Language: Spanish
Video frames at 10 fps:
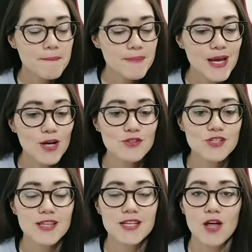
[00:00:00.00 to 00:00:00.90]
bien
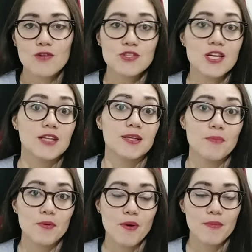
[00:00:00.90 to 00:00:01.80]
concentrados y que hasta
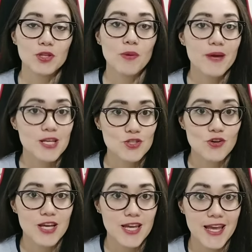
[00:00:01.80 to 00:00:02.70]
por momentos
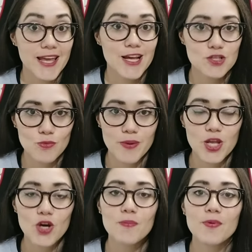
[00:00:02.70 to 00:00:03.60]
pareció que era
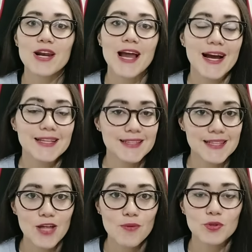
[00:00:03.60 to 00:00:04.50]
superior por la
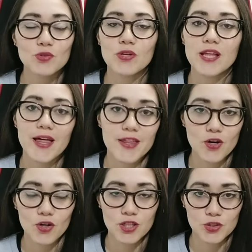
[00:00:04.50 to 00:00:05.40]
cantidad de oportunidades
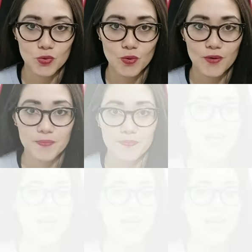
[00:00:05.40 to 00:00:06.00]
de gol que tuvo.